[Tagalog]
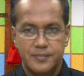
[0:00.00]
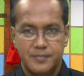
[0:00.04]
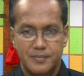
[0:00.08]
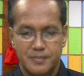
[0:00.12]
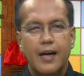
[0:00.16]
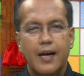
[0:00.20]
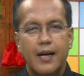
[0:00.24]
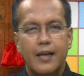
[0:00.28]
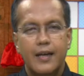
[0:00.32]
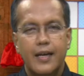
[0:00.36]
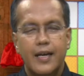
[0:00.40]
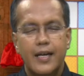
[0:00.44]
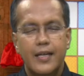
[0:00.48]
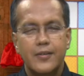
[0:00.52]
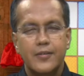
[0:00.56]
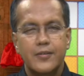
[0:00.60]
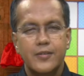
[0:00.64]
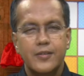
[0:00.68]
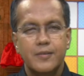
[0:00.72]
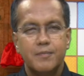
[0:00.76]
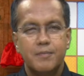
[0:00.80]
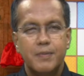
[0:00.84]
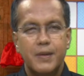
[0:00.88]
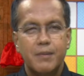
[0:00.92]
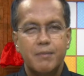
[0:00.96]
An
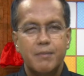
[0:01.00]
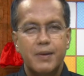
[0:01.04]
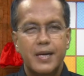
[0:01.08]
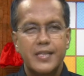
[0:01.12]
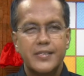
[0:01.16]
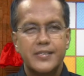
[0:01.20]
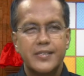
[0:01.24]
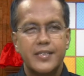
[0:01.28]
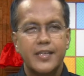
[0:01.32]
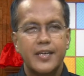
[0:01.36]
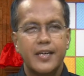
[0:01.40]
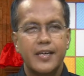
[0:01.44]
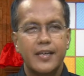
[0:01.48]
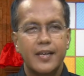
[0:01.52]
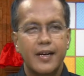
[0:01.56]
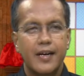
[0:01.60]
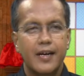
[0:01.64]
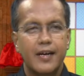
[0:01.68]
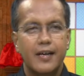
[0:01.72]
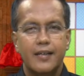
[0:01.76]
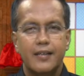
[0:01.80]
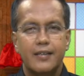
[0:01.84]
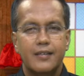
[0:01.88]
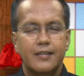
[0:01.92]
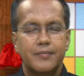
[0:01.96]
aton pagbasa yan
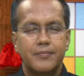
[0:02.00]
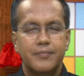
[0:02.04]
na,